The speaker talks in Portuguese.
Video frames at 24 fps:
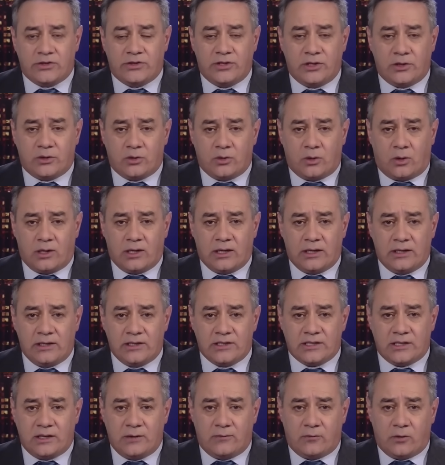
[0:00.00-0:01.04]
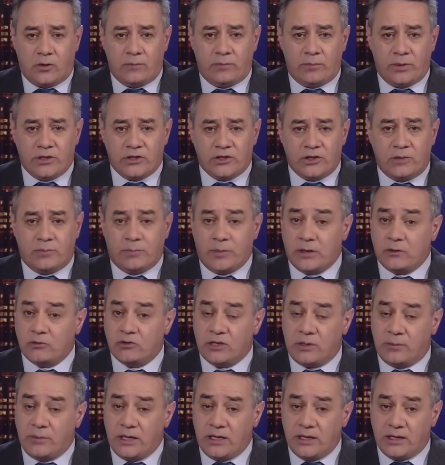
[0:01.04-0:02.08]
de dólares que foi pedir para
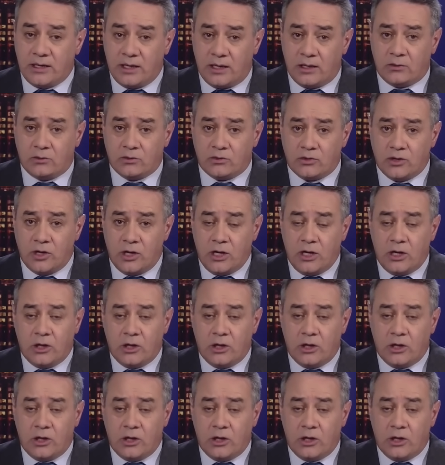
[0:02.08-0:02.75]
os americanos.